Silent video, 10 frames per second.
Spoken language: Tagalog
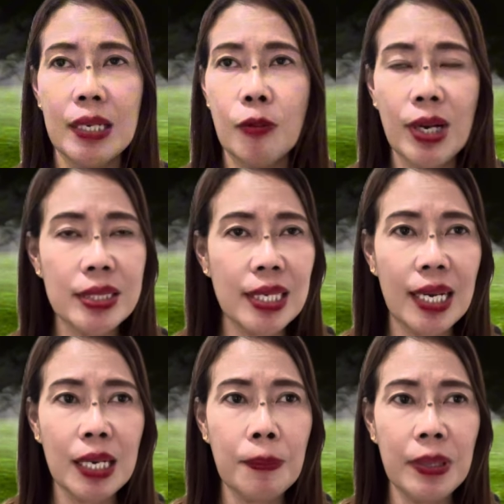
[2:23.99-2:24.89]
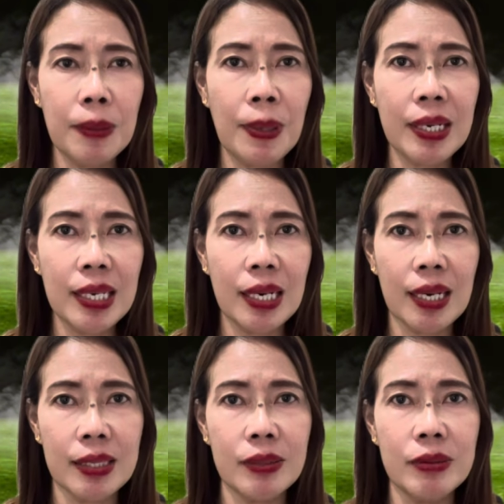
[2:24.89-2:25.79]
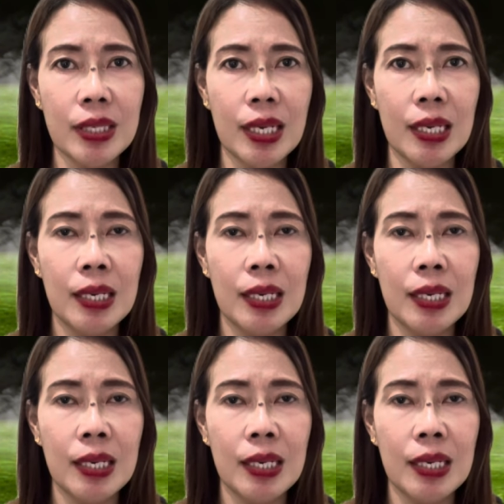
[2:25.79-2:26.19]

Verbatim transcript: wala silang ibang hinangad kundi